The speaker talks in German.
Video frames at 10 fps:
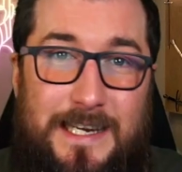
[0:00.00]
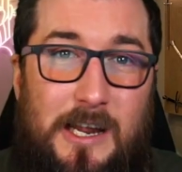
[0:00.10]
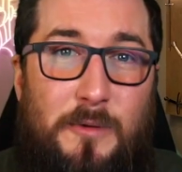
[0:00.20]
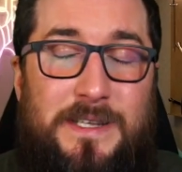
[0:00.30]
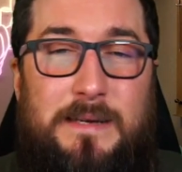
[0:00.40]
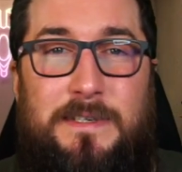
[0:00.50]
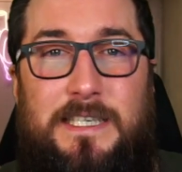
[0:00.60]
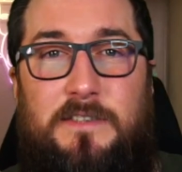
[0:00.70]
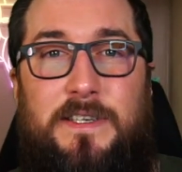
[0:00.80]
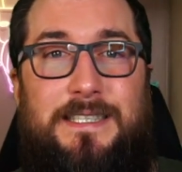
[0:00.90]
glaube nämlich,
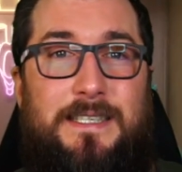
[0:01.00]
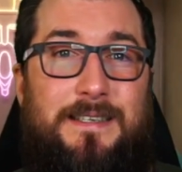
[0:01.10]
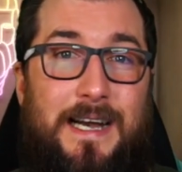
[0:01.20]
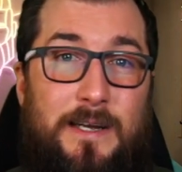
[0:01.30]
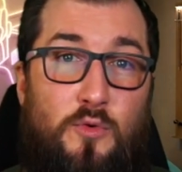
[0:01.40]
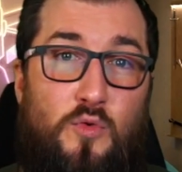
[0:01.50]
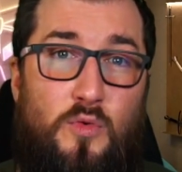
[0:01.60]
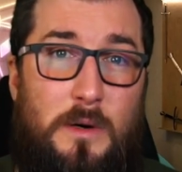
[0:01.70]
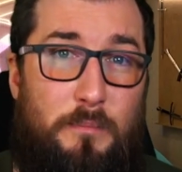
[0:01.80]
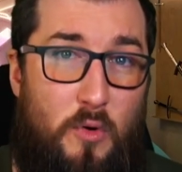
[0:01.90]
dass wir diese drei
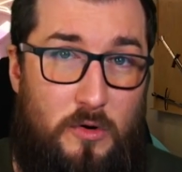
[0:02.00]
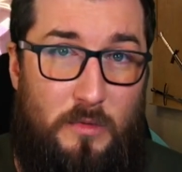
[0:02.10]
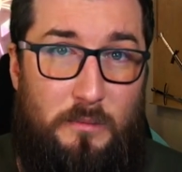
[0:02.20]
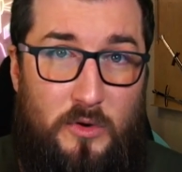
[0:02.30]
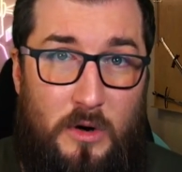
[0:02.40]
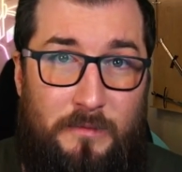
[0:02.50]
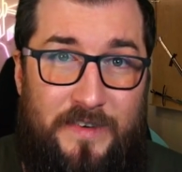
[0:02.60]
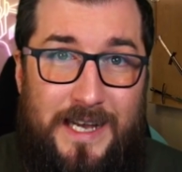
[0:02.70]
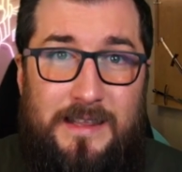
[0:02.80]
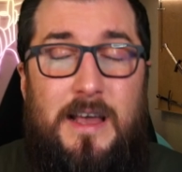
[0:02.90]
Ur-Pokémon bekommen
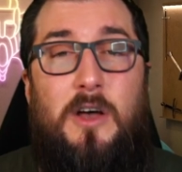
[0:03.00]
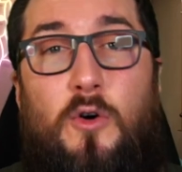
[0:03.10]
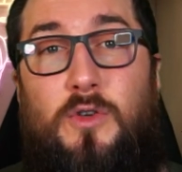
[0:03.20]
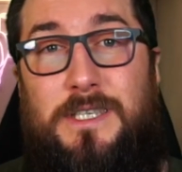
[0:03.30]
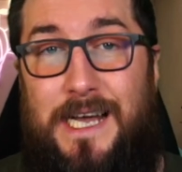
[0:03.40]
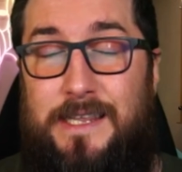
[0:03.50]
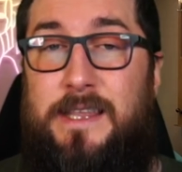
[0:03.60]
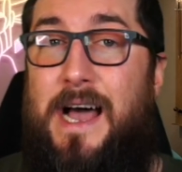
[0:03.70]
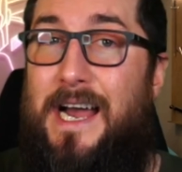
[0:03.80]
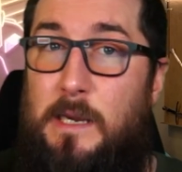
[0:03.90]
werden und dann in
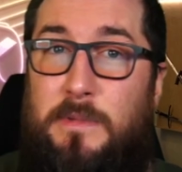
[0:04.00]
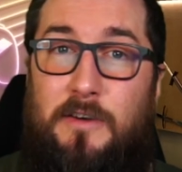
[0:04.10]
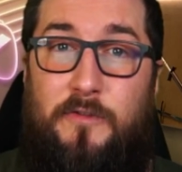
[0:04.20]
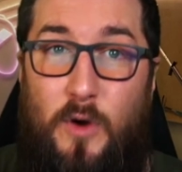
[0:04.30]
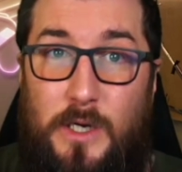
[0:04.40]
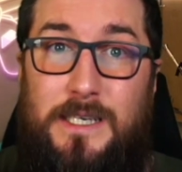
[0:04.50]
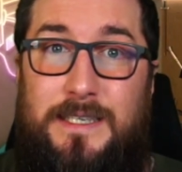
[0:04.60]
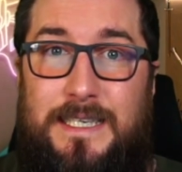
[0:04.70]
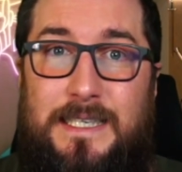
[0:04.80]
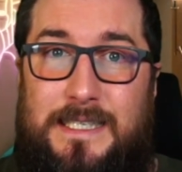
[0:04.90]
einem der folgenden
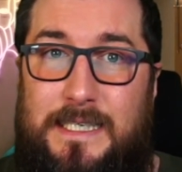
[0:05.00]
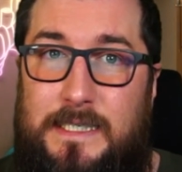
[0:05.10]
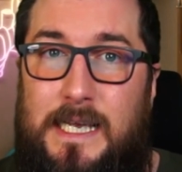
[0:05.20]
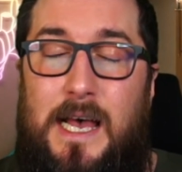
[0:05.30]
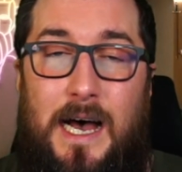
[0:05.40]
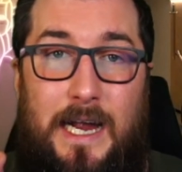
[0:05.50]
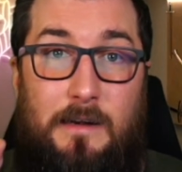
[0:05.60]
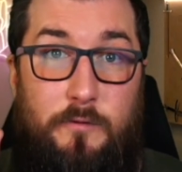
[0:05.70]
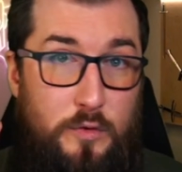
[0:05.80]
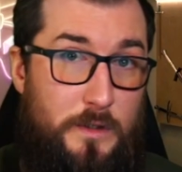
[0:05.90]
DLCs einen
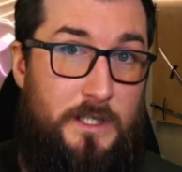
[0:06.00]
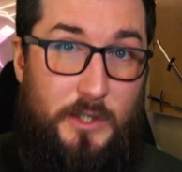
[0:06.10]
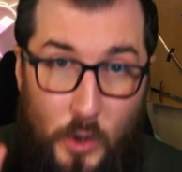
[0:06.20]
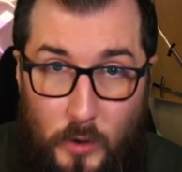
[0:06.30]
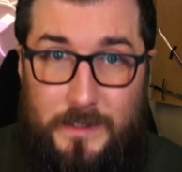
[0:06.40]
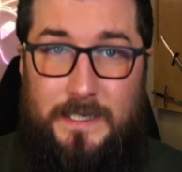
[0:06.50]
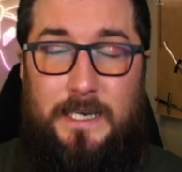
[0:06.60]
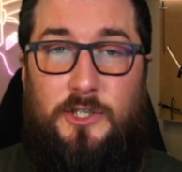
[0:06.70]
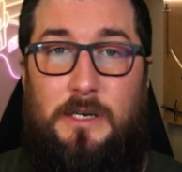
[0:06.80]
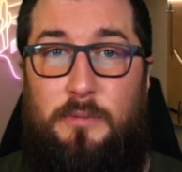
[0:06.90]

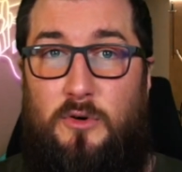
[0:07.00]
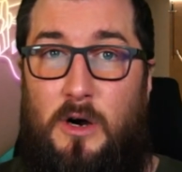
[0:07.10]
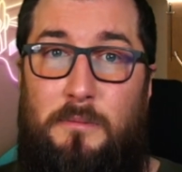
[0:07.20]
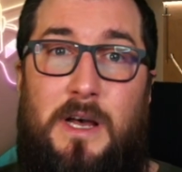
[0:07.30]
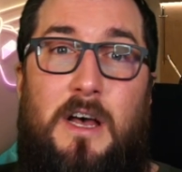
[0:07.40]
Fusionsgegenstand bekommen,